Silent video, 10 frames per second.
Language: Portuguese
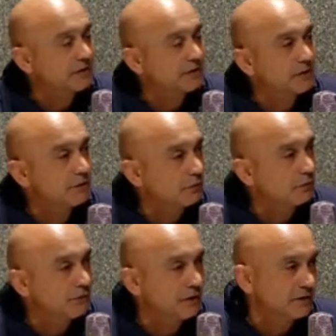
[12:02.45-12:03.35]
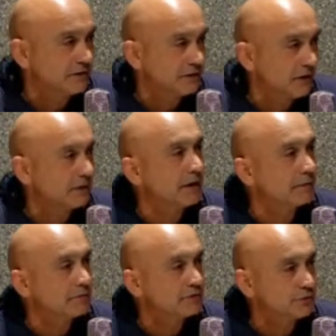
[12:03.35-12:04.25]
que atendem o telefone na central de
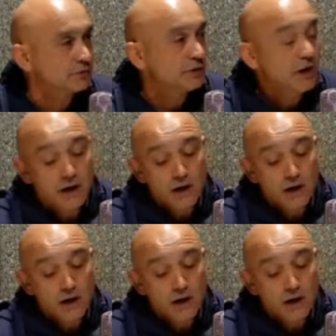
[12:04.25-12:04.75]
telecomunicações,